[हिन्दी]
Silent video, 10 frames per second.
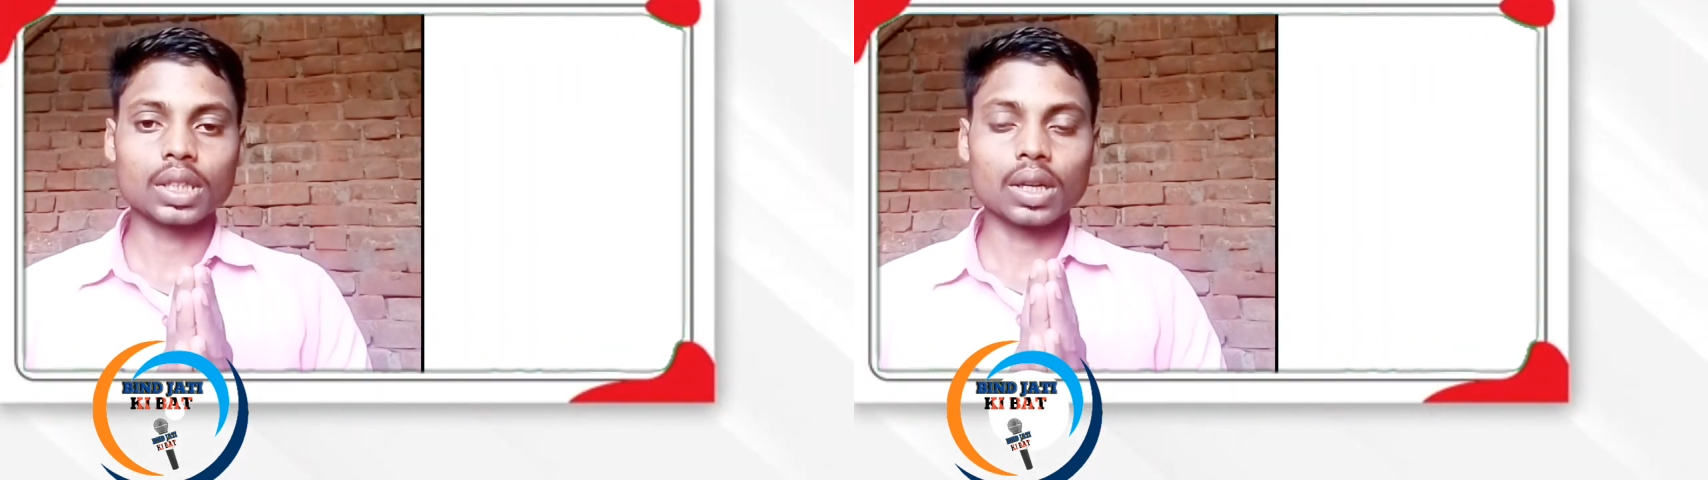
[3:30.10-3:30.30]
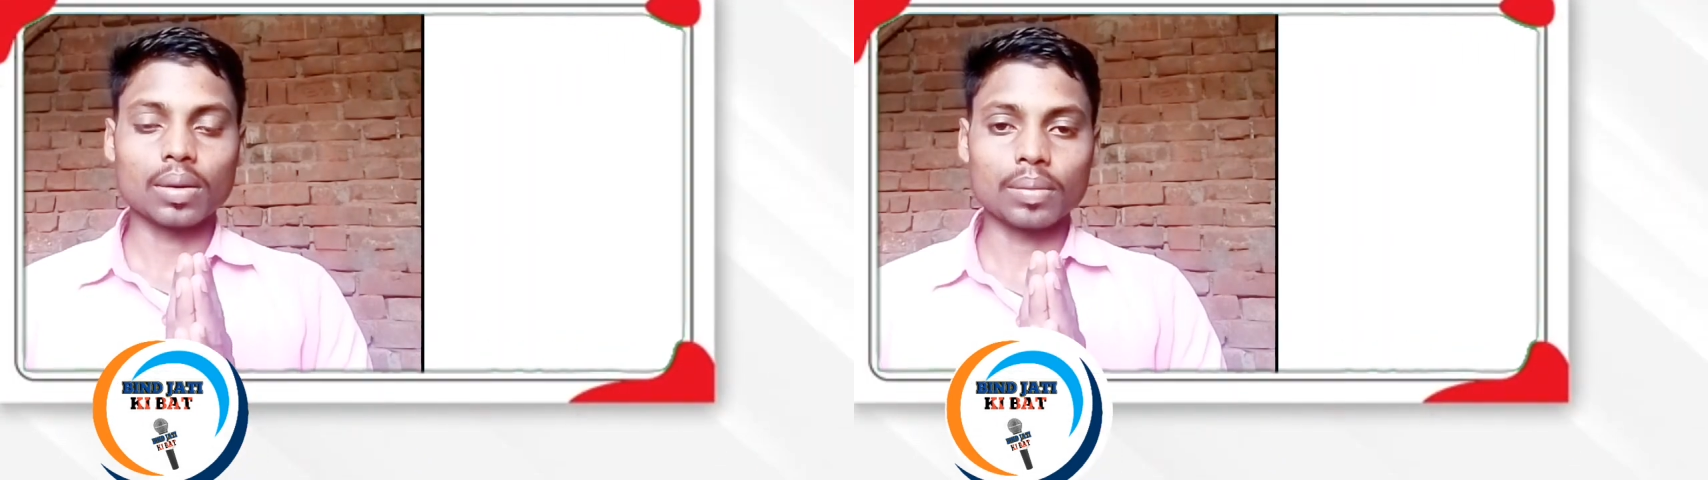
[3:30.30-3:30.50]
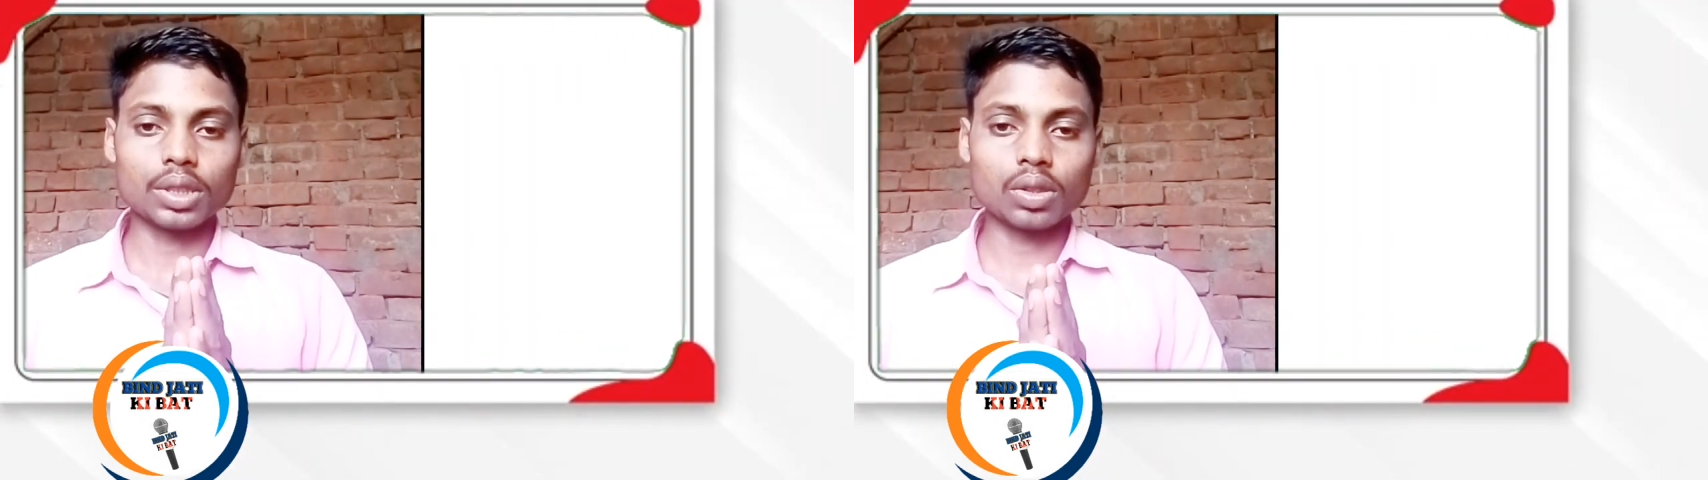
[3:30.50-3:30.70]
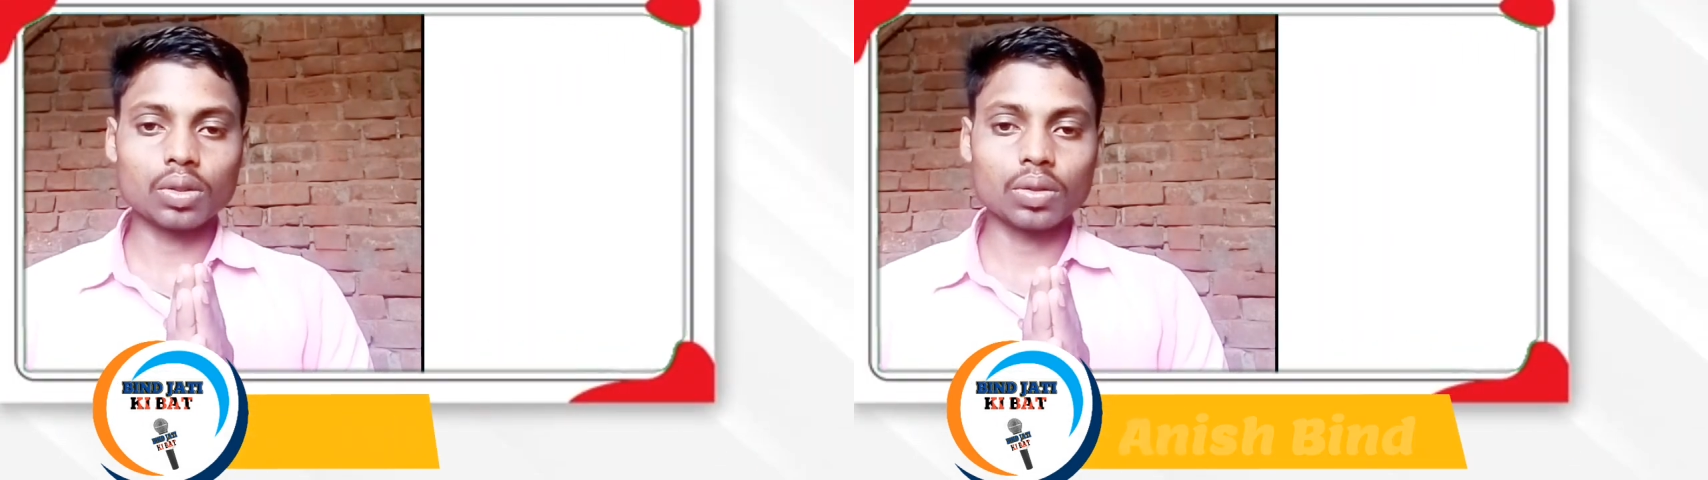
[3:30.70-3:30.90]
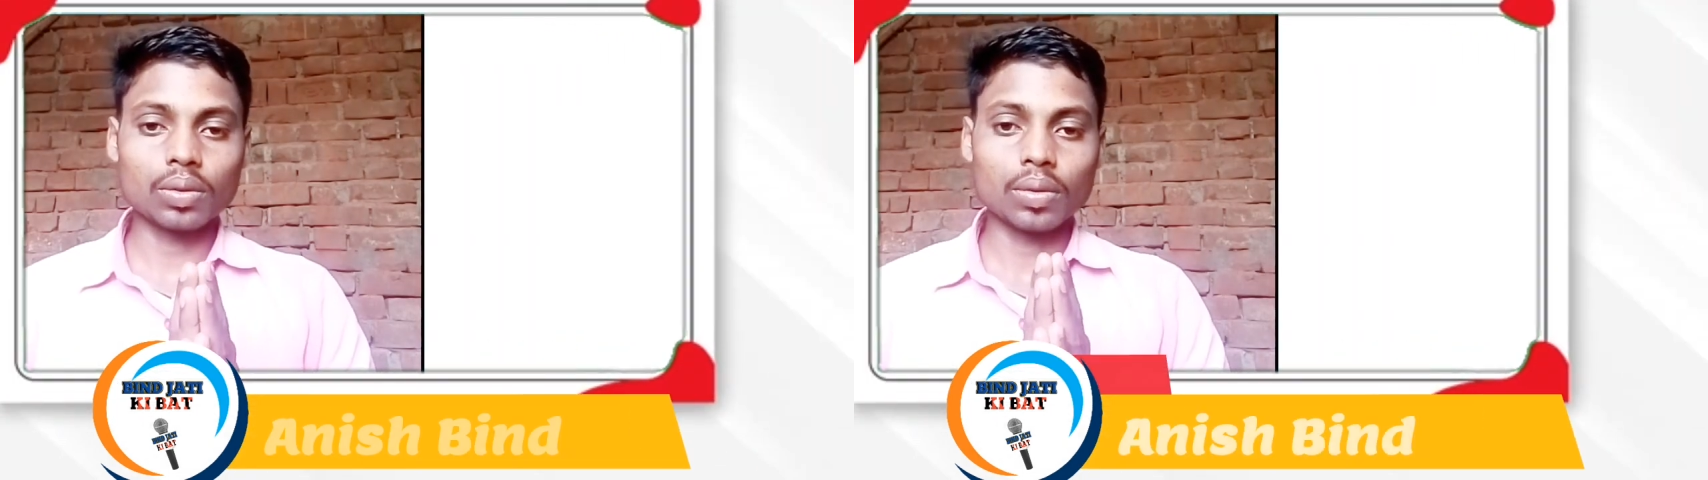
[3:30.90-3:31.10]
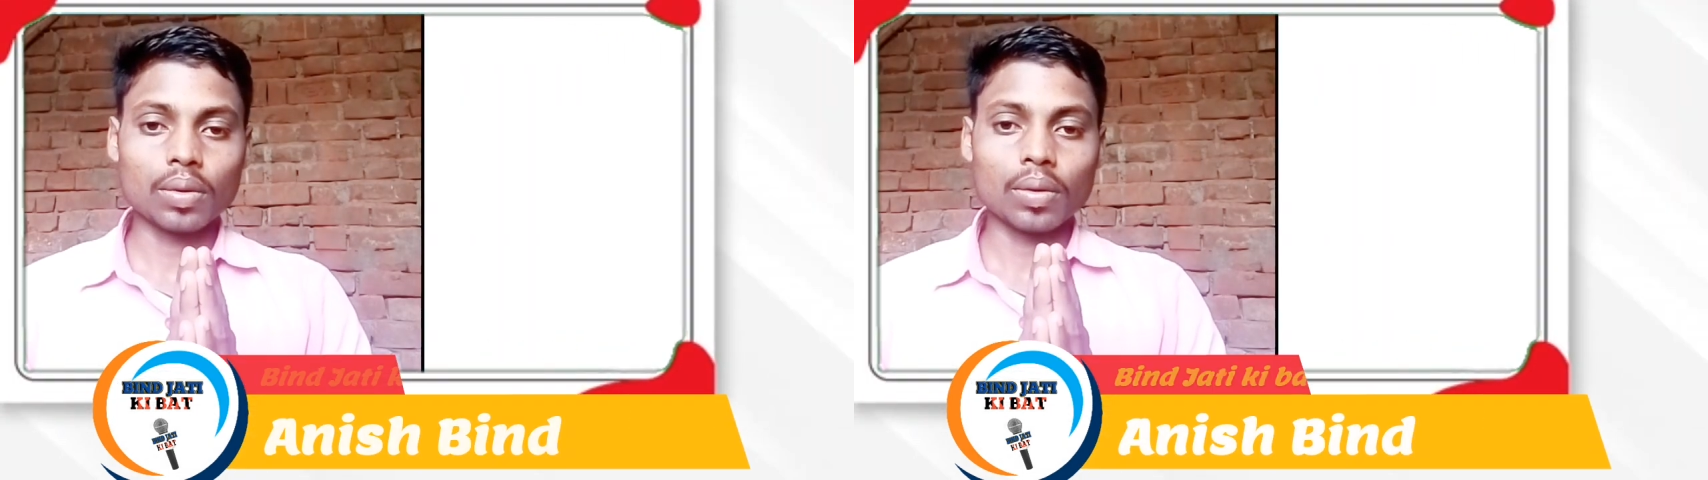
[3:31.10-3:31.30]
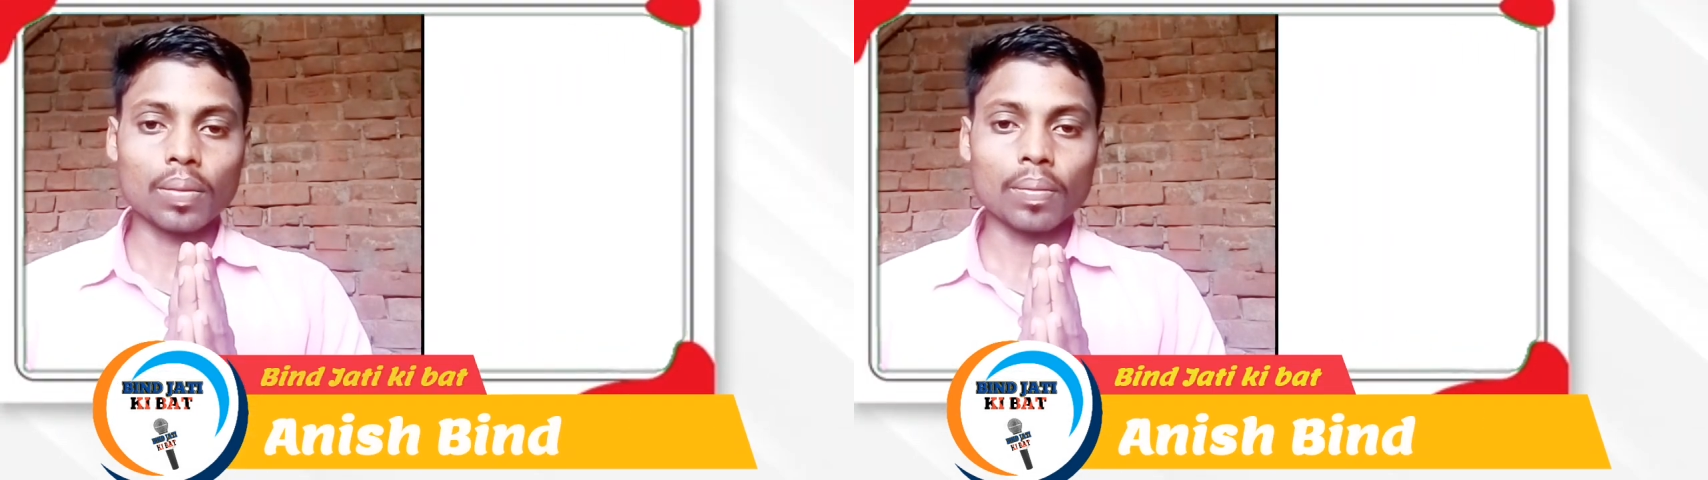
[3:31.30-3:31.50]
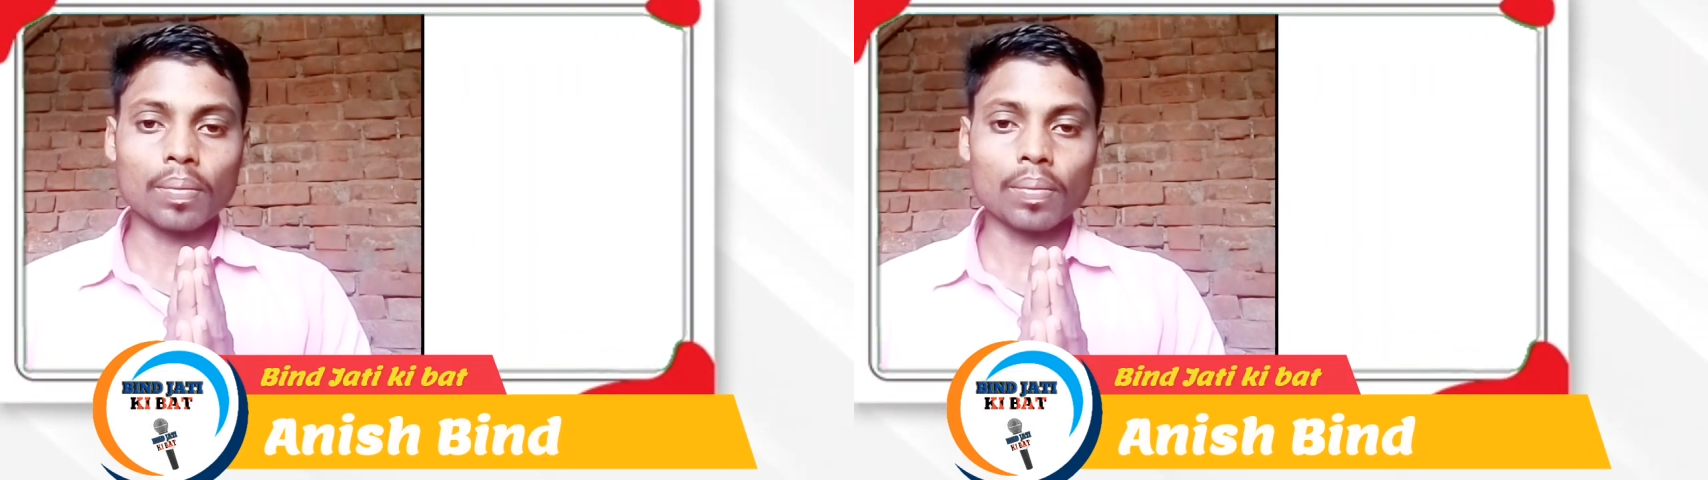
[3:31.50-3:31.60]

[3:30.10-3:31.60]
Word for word: मित्रों बड़े